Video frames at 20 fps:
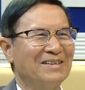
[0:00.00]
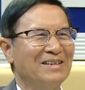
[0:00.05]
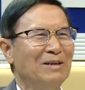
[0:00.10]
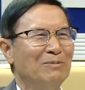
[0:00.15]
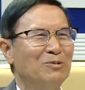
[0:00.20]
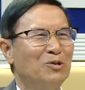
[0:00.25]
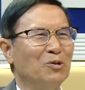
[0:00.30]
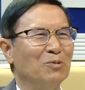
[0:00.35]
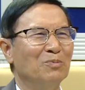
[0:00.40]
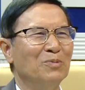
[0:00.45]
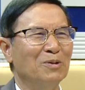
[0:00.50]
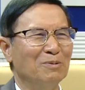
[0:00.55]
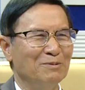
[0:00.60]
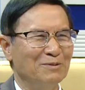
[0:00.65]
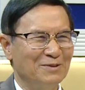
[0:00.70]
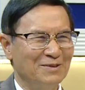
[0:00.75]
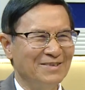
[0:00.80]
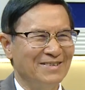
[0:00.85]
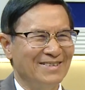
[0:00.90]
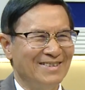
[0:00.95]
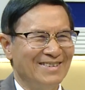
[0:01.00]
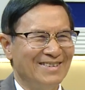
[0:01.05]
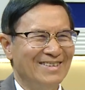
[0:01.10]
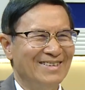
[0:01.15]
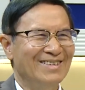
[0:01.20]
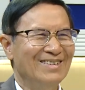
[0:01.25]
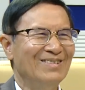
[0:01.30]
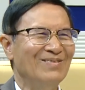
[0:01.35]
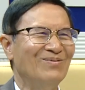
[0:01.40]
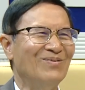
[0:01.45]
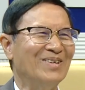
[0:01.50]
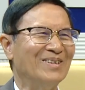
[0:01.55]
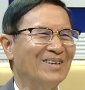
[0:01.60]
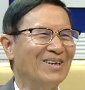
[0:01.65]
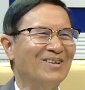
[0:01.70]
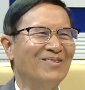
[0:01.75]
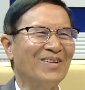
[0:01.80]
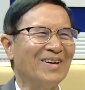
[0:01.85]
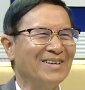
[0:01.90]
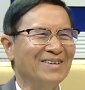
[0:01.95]
đâm thủng bụng bây giờ
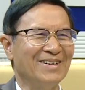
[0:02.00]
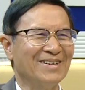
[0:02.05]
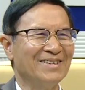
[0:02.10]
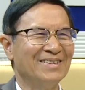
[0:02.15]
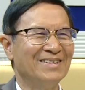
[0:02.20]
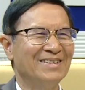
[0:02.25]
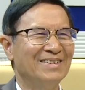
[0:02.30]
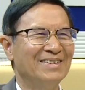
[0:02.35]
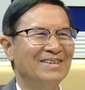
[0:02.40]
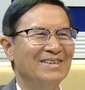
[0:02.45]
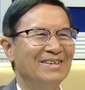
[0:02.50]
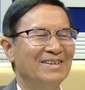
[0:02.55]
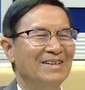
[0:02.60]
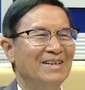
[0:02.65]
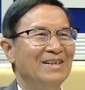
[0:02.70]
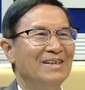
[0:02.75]
không ăn được dạ.